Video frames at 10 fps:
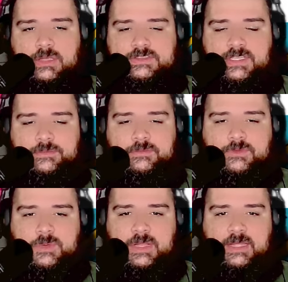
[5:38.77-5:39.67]
Assim,
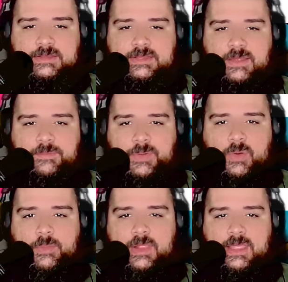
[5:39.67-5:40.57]
vamos lá, tem
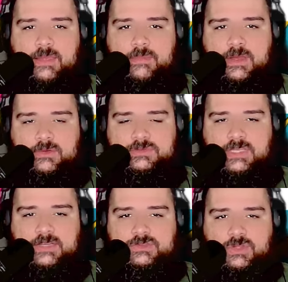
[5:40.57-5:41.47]
problema
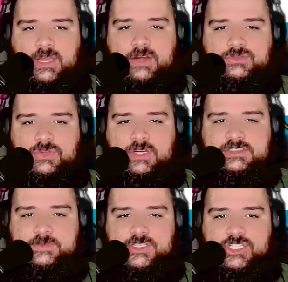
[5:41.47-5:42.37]
os caras colocarem os
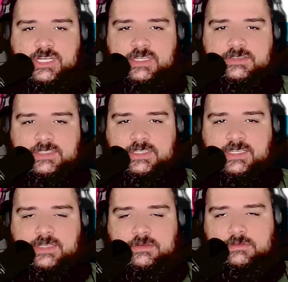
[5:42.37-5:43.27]
orcs mexicanos
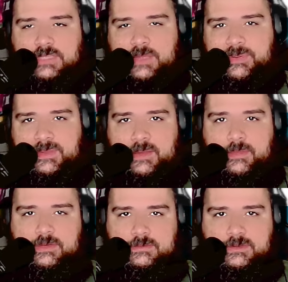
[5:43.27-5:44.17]
aqui? tem
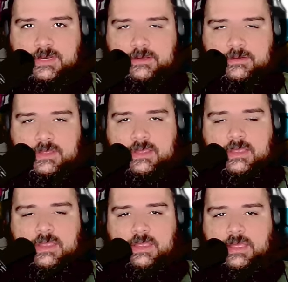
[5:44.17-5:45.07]
problema, entendeu?
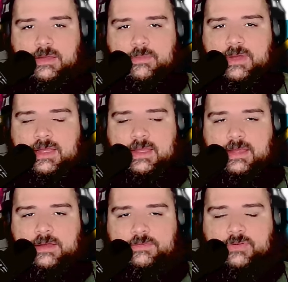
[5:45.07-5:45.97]
É
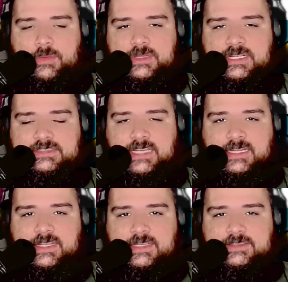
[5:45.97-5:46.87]
uma forma deles
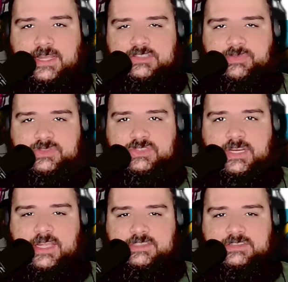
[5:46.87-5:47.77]
caracterizar os
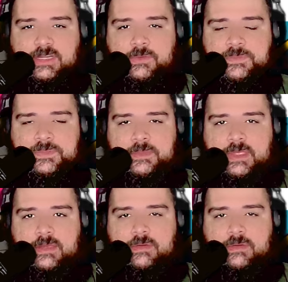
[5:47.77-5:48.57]
personagens e tal.